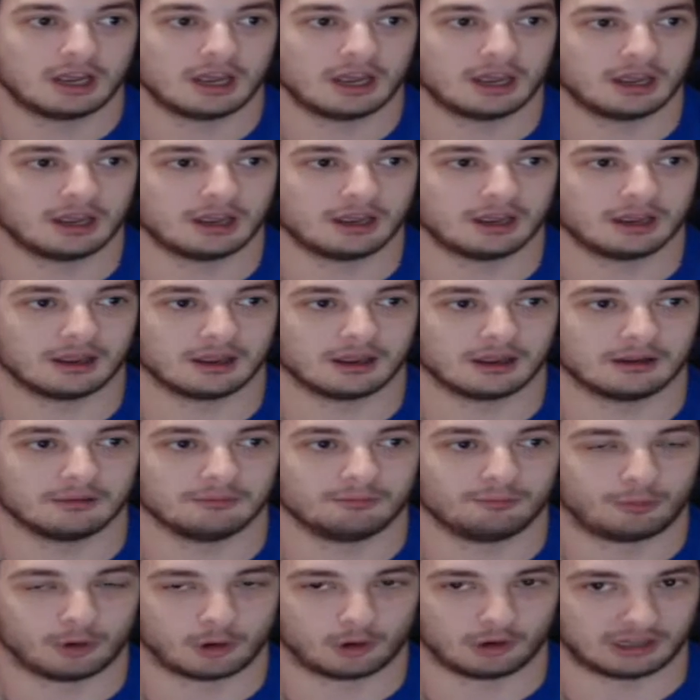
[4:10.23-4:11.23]
eh,
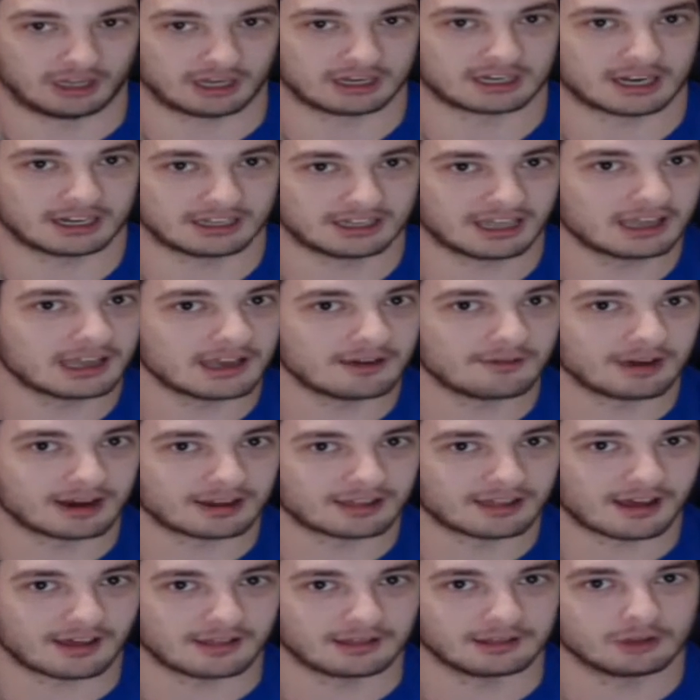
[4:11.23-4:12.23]
pero interesante de
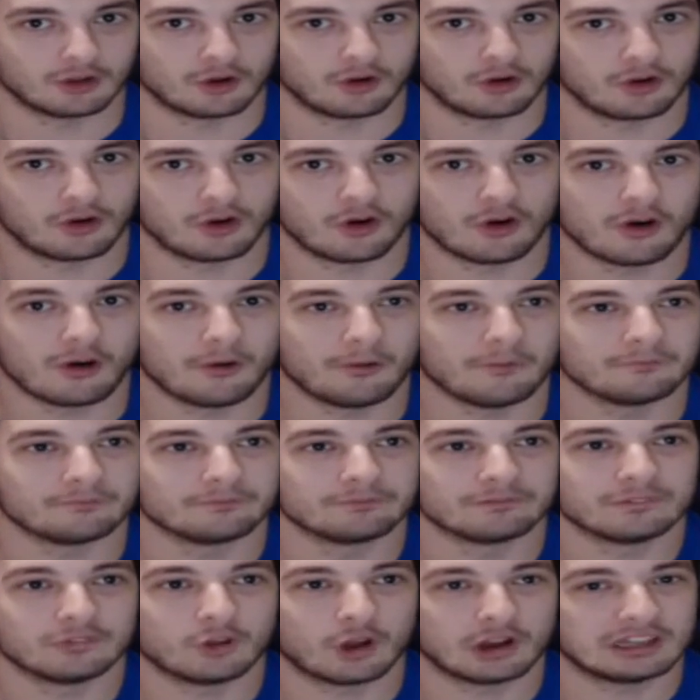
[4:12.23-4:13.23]
verdad, no,
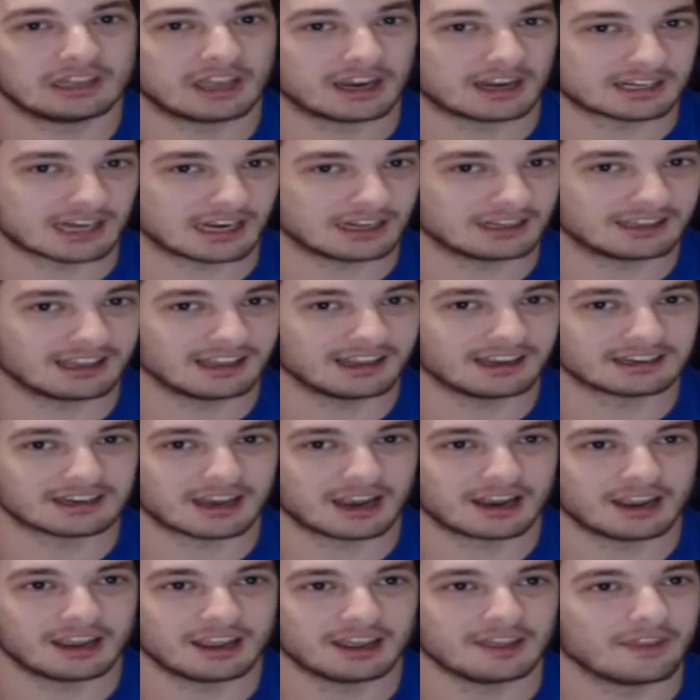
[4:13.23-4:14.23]
no interesantes
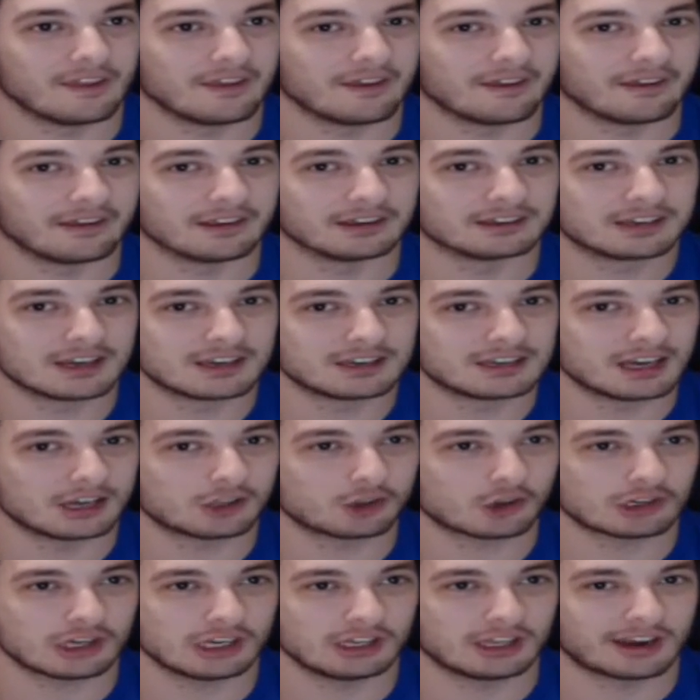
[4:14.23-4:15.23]
ahí de... Sí, sí,
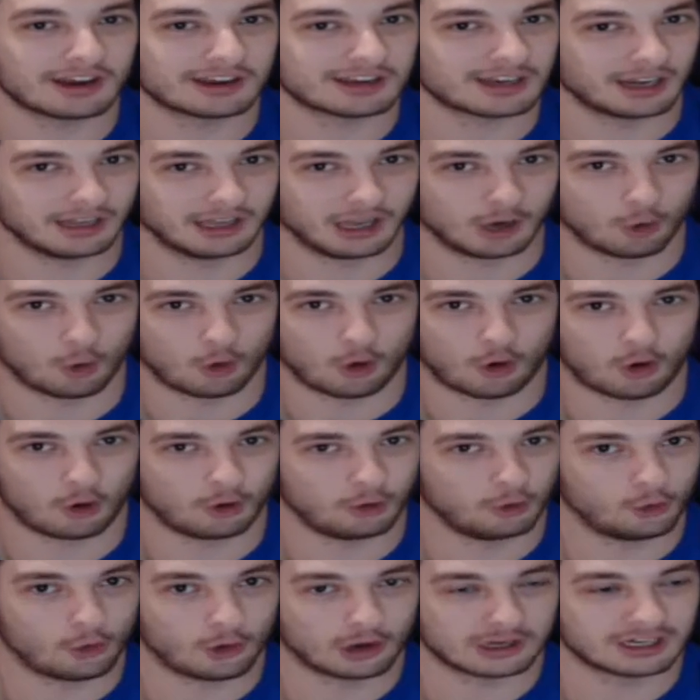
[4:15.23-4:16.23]
esto es interesante y luego
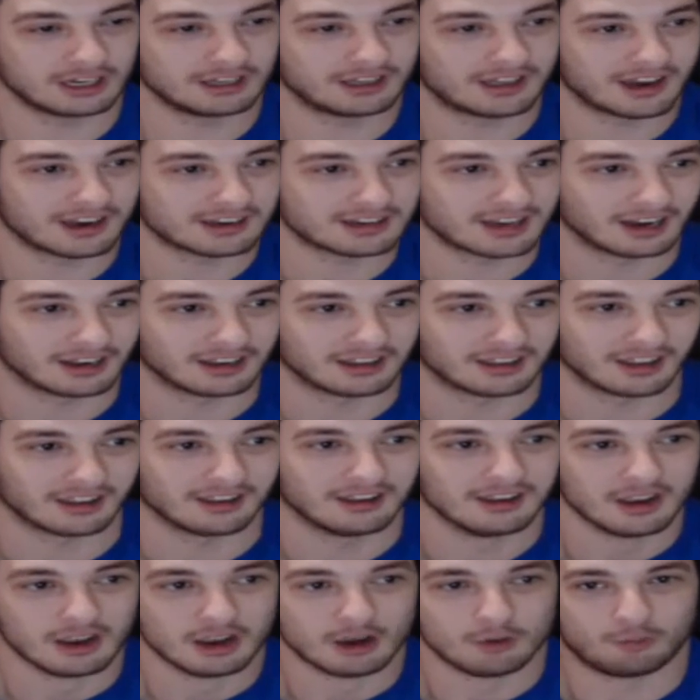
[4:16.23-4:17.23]
no es
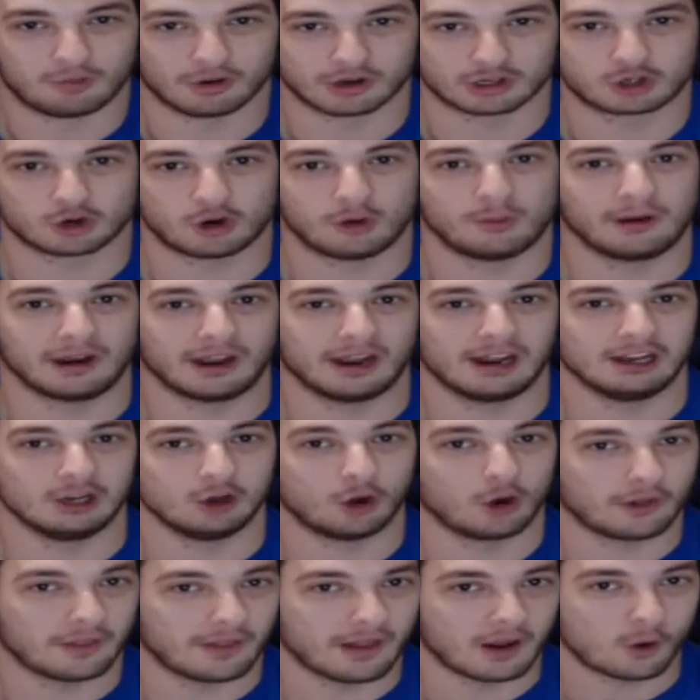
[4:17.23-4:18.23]
interesante. Pues sobre el
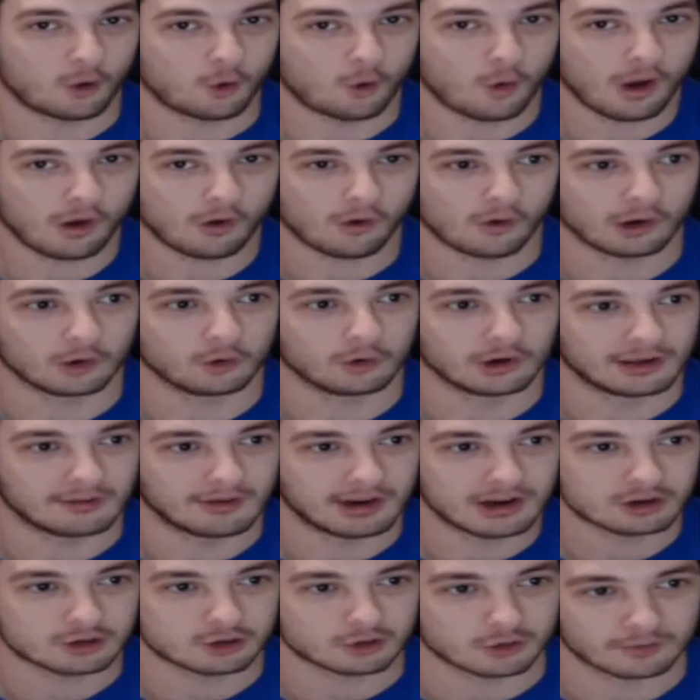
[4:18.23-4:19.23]
lore del juego, el
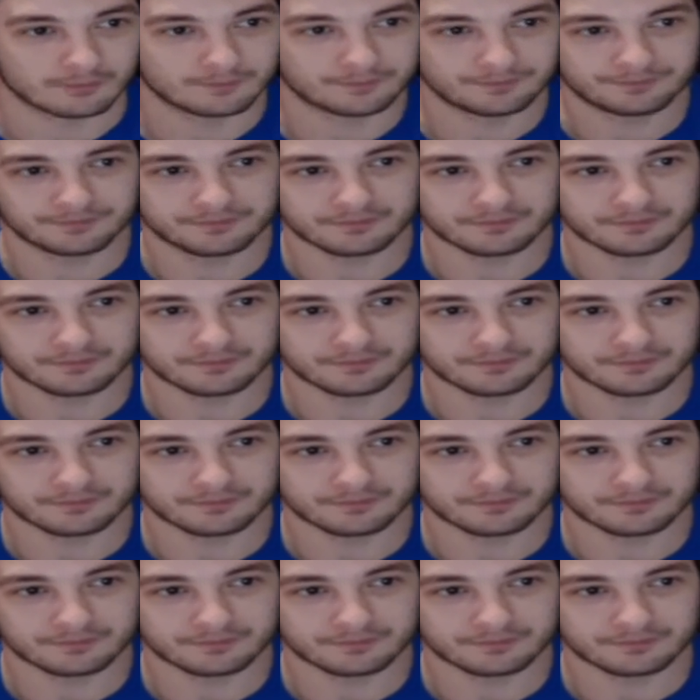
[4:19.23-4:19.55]
universo.